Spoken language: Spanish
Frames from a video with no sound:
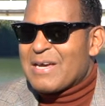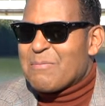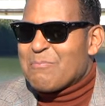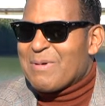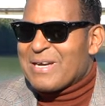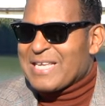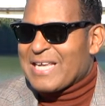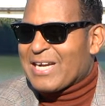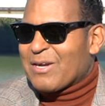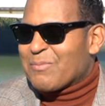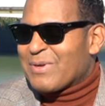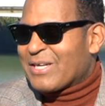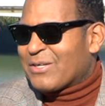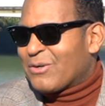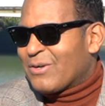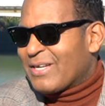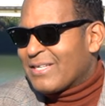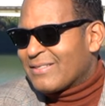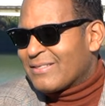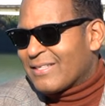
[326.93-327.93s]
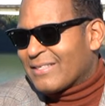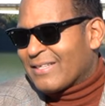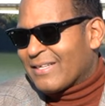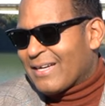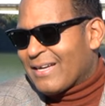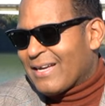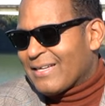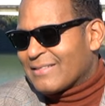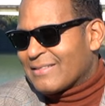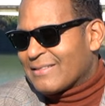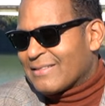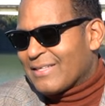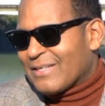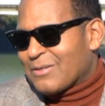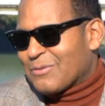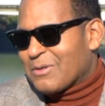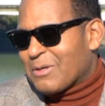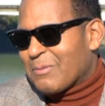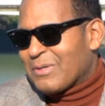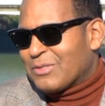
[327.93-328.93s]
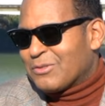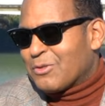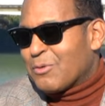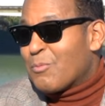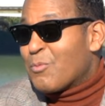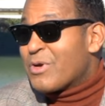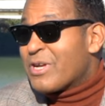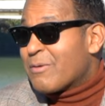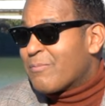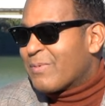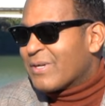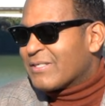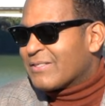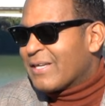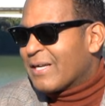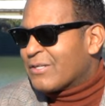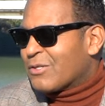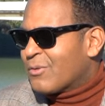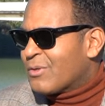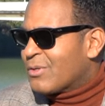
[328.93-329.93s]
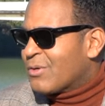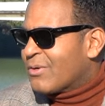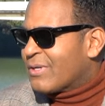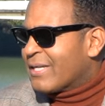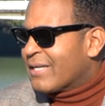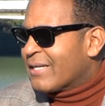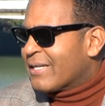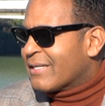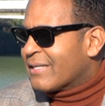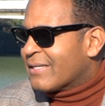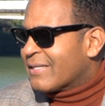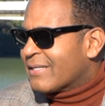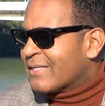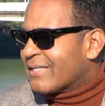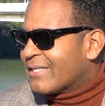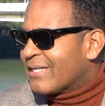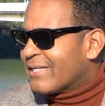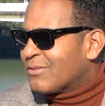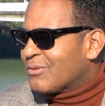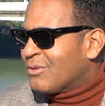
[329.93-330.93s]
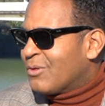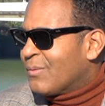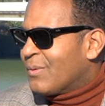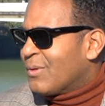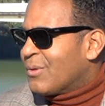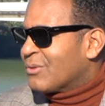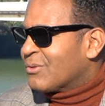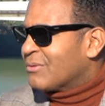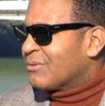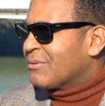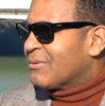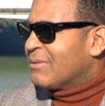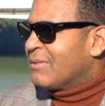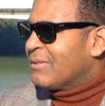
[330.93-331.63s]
Mañana miércoles estarás en un evento muy especial. Yo digo que, que es uno de los